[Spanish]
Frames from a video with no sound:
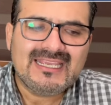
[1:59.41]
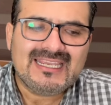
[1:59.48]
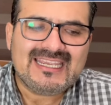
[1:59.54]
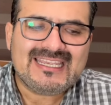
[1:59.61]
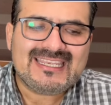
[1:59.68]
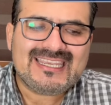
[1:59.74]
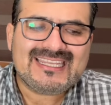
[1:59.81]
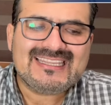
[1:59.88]

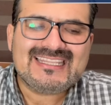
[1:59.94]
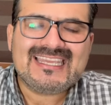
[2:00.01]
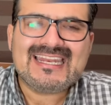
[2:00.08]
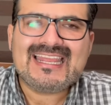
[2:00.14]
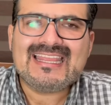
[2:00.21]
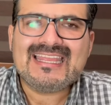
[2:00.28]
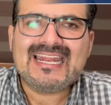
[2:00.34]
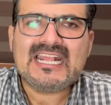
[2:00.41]
y quién
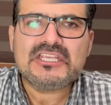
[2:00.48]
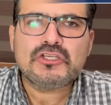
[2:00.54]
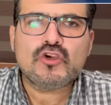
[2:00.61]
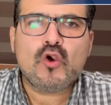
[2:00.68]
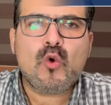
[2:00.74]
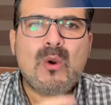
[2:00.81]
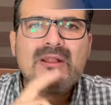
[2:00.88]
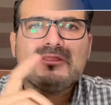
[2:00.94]
tiene
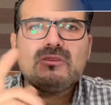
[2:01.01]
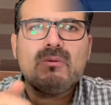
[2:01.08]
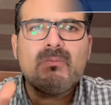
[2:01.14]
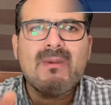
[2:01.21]
derecho, cuánto